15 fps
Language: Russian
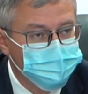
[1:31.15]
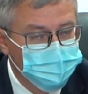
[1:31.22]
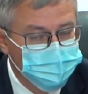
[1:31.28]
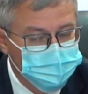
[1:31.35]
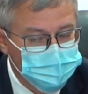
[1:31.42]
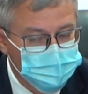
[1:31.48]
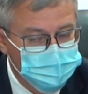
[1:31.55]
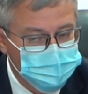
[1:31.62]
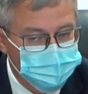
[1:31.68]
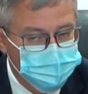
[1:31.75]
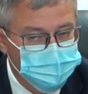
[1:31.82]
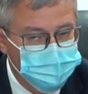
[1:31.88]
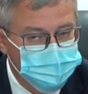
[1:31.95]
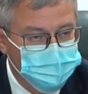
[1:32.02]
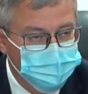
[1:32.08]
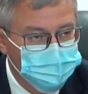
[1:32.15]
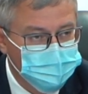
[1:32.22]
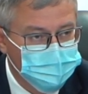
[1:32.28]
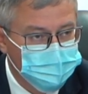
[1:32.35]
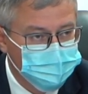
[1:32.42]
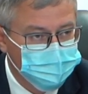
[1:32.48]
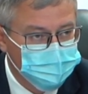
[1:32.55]
в том числе с
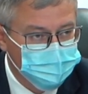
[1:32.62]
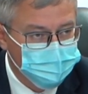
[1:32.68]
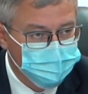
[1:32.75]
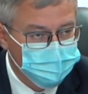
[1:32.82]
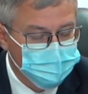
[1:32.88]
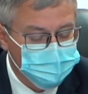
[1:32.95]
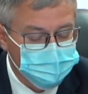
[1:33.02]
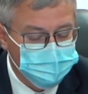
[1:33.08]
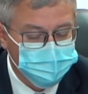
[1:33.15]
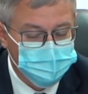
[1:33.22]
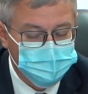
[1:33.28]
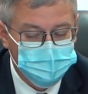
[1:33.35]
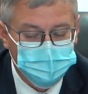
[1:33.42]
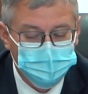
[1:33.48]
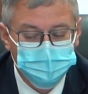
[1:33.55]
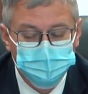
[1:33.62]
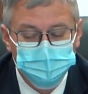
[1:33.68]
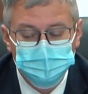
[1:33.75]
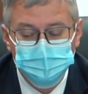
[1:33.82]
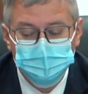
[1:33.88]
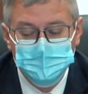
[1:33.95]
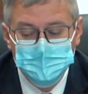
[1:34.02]
водоснабжением, там увязка
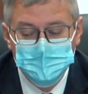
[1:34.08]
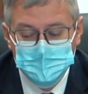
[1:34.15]
потребуется,